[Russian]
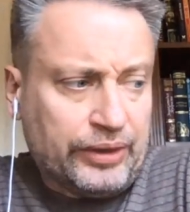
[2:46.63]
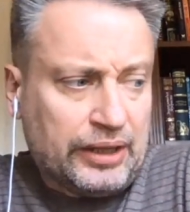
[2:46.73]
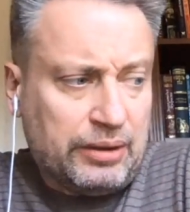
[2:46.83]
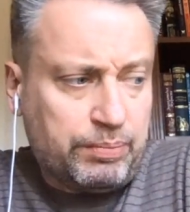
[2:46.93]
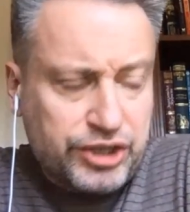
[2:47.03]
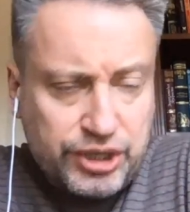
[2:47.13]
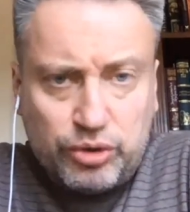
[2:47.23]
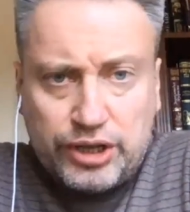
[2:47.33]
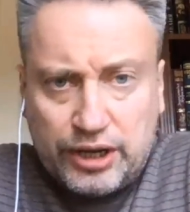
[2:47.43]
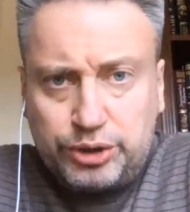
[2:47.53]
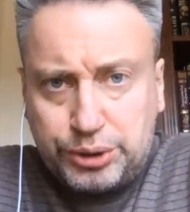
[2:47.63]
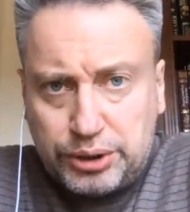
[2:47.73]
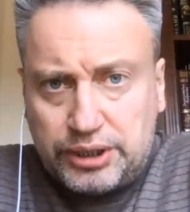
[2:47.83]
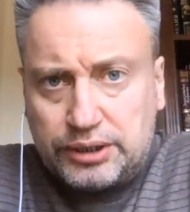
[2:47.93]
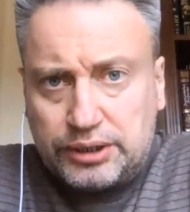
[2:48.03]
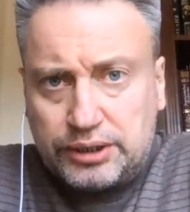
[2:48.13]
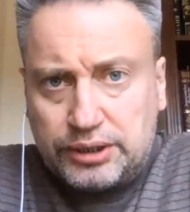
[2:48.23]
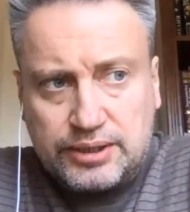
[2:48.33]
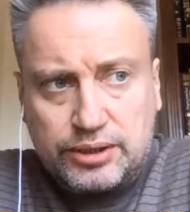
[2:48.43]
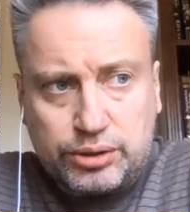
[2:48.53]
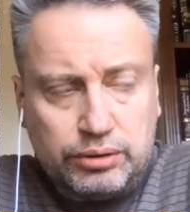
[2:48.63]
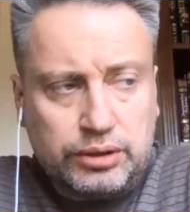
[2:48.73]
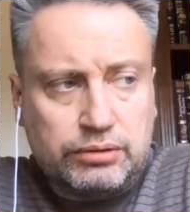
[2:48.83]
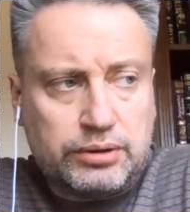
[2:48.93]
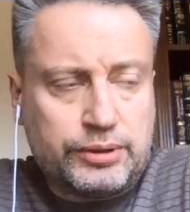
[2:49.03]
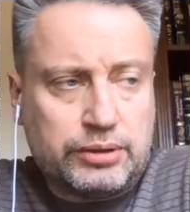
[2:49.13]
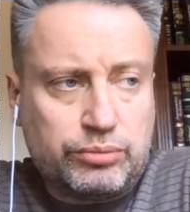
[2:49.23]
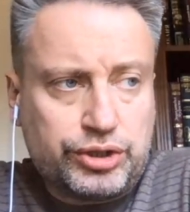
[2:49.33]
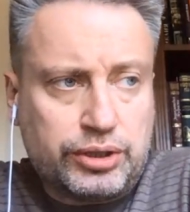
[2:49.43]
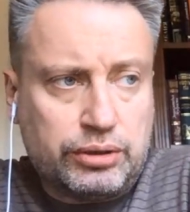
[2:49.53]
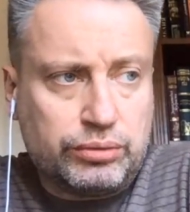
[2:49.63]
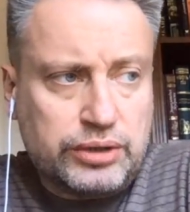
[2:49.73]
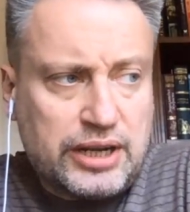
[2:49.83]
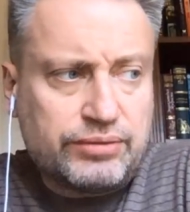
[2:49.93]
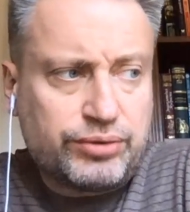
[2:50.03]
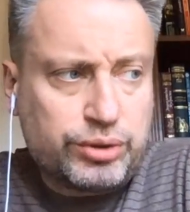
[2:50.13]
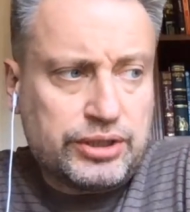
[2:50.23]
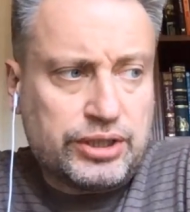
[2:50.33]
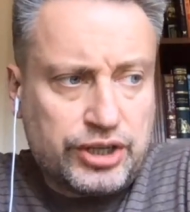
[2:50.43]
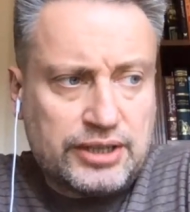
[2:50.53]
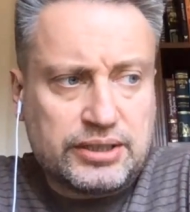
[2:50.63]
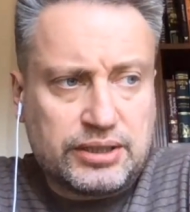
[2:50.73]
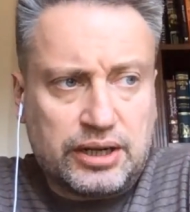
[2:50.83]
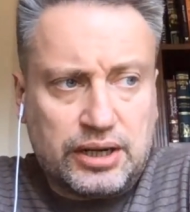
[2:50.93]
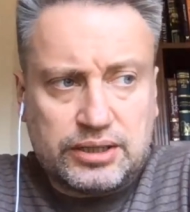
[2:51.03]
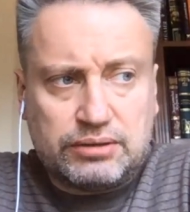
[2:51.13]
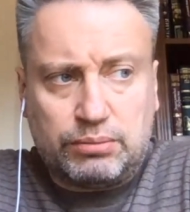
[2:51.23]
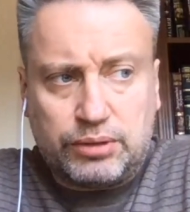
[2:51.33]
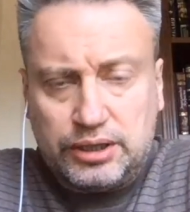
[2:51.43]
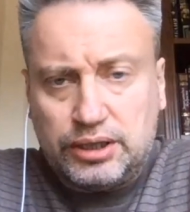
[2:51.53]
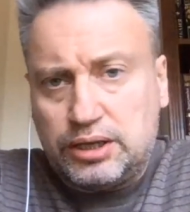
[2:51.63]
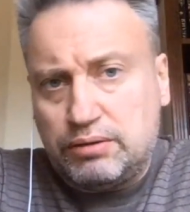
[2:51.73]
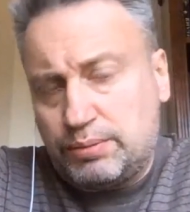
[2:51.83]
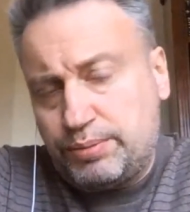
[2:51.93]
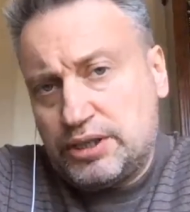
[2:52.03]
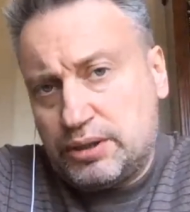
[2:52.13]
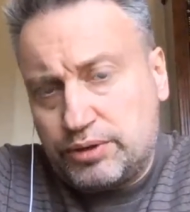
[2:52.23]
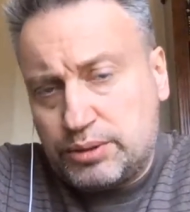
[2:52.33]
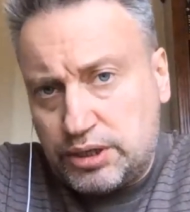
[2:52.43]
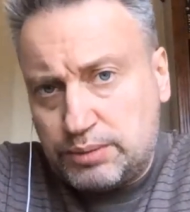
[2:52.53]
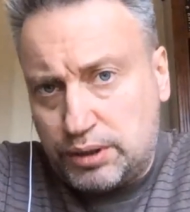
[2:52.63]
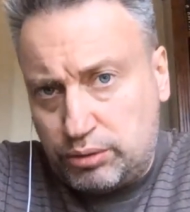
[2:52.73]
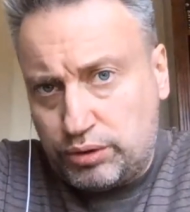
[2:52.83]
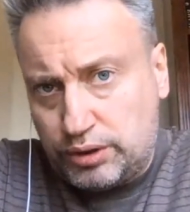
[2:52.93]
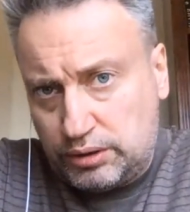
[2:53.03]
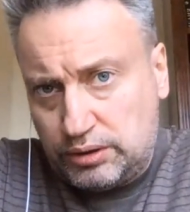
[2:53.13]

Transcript: А почему я говорю, что нет ничего сенсационного? Потому что у нас все сейчас на газовом рынке европейском весьма спокойно.